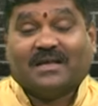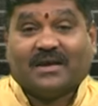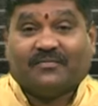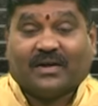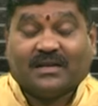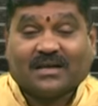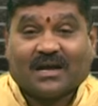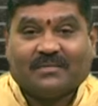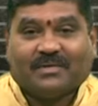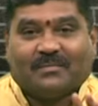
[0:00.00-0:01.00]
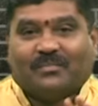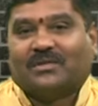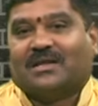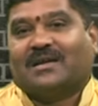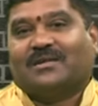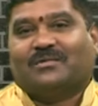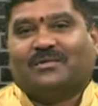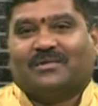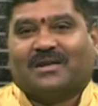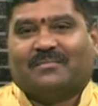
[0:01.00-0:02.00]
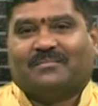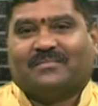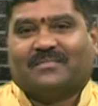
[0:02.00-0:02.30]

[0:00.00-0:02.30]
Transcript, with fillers: ఏ ఫలితాన్ని మనం పొందాలనుకుంటున్నాం